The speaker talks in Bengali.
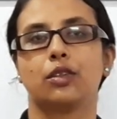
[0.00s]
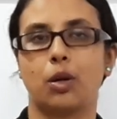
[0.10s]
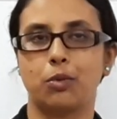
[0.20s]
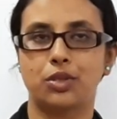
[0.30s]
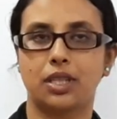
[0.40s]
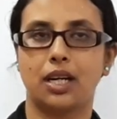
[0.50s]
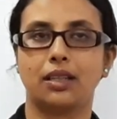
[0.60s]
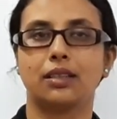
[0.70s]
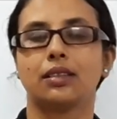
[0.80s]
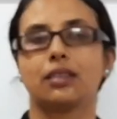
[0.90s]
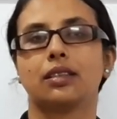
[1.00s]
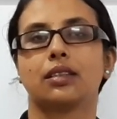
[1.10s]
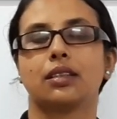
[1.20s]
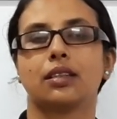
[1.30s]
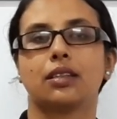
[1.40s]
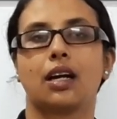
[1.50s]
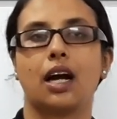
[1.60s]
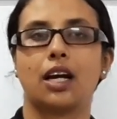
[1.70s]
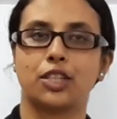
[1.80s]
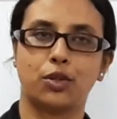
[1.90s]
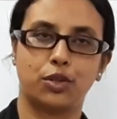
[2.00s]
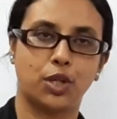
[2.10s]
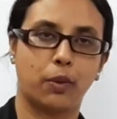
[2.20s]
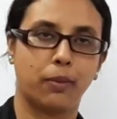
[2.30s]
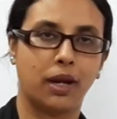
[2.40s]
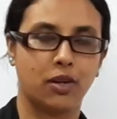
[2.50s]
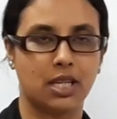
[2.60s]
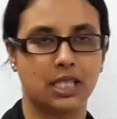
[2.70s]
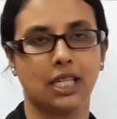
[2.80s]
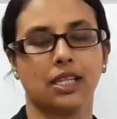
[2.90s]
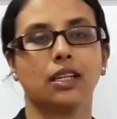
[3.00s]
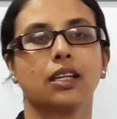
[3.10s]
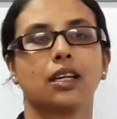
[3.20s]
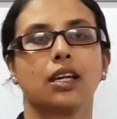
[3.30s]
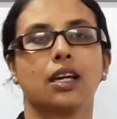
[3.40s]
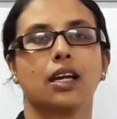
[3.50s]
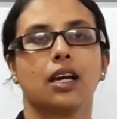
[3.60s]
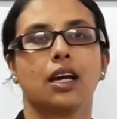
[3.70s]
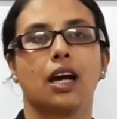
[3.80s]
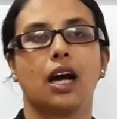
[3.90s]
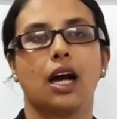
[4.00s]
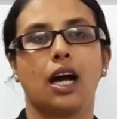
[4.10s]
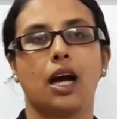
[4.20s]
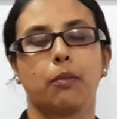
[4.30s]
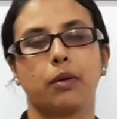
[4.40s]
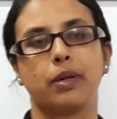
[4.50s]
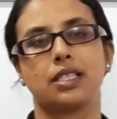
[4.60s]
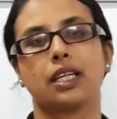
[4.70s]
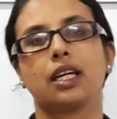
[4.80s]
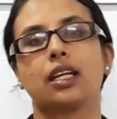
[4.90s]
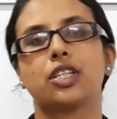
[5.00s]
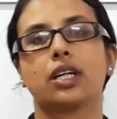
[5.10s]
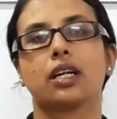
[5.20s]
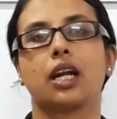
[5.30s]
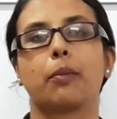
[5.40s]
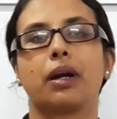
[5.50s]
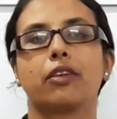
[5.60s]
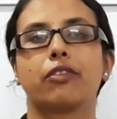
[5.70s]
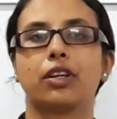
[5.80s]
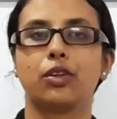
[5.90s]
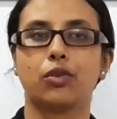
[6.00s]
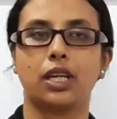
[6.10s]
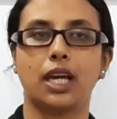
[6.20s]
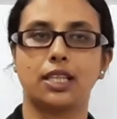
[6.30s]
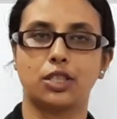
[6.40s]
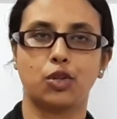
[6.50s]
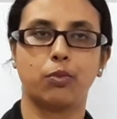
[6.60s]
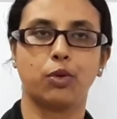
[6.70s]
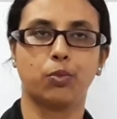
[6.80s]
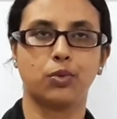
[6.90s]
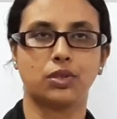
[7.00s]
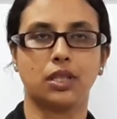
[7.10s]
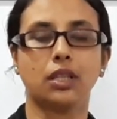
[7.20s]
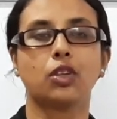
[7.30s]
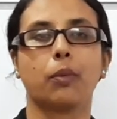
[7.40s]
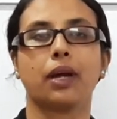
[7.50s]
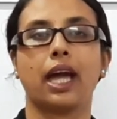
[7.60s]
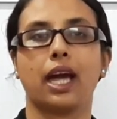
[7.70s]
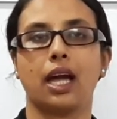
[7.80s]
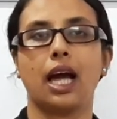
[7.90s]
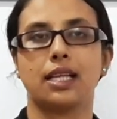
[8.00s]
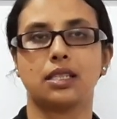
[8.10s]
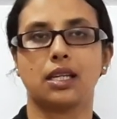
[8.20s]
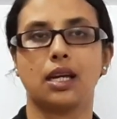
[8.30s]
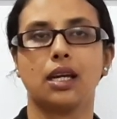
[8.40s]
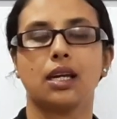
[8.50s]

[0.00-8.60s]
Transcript: নমস্কার আশা করি সবাই ভালো আছেন আমার বেসিক ইংলিশের গ্রামারের ভিডিও নিয়ে আজকেও আমি উপস্থিত তবে হ্যাঁ আজকে